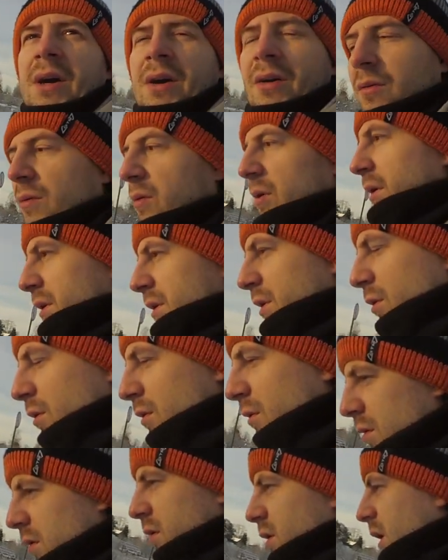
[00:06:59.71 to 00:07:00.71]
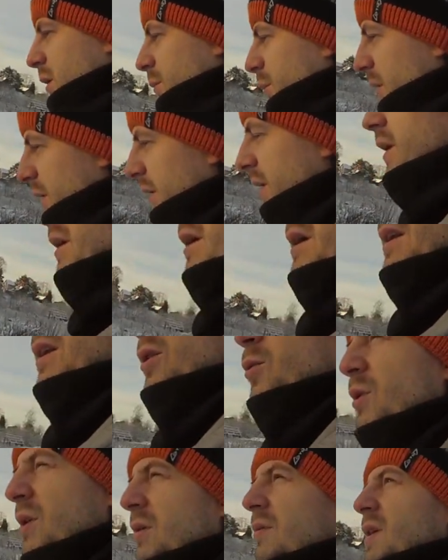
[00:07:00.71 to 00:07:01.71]
Вот, ну как бы
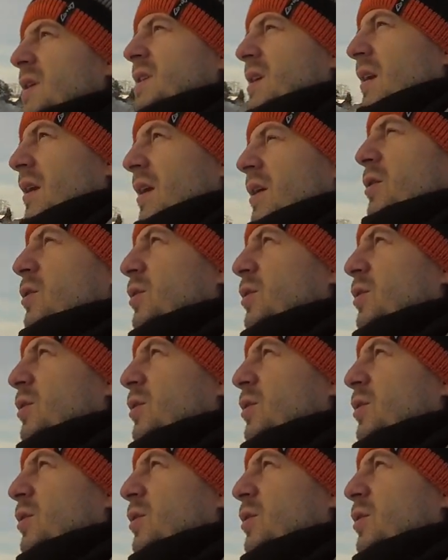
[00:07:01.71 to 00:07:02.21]
неудивительно,